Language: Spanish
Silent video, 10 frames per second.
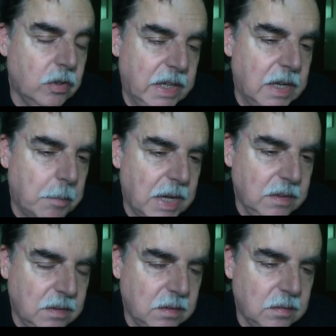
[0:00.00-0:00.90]

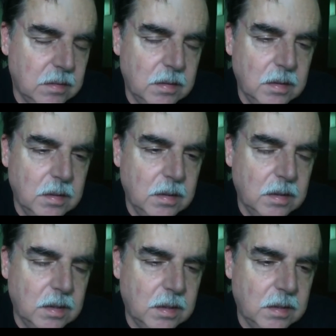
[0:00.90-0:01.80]
gigabytes
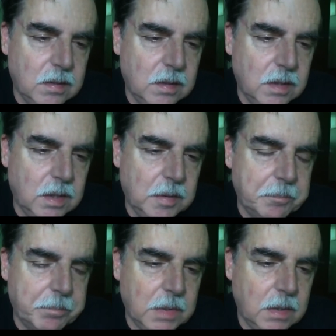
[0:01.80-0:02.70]

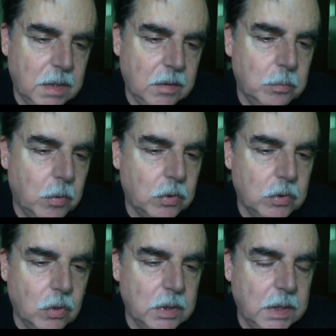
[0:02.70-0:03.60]
este, es un
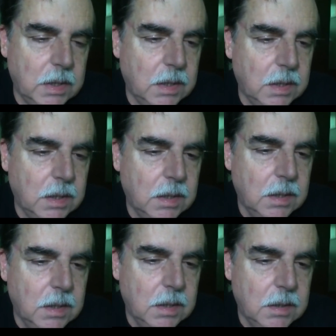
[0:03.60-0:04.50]
montón de,
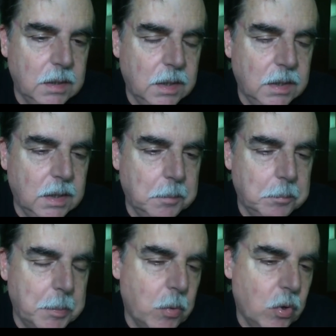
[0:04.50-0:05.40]
de, de,
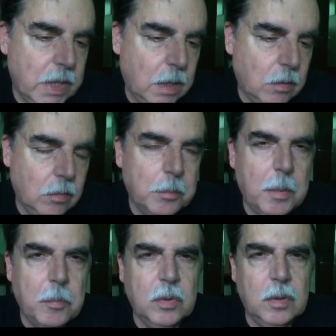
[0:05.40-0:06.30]
memoria, ¿no?
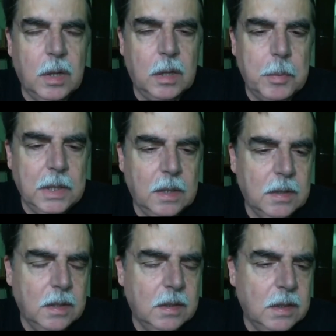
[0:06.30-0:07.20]
Vamos, las máquinas
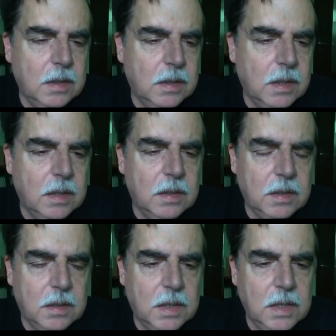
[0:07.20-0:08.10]
tienen 16
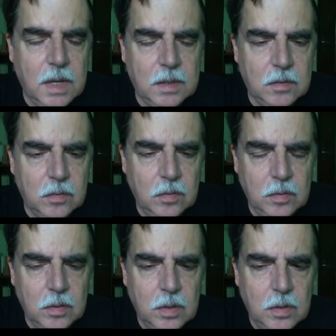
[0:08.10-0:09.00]
gigas,
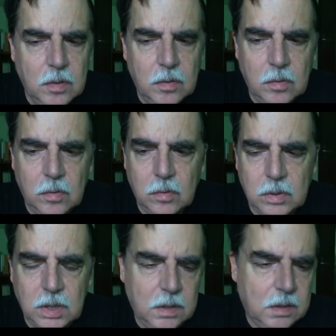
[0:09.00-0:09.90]
¿no? O
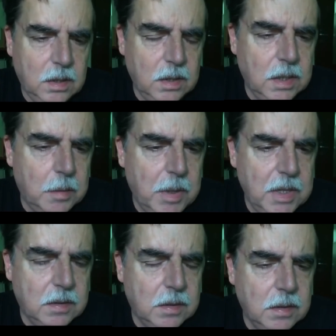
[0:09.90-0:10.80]
sí, 16
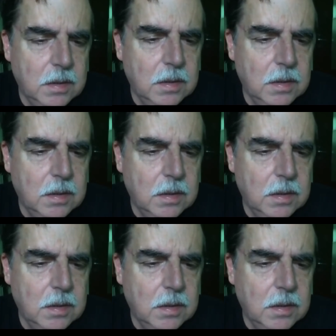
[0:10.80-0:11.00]
gigabytes.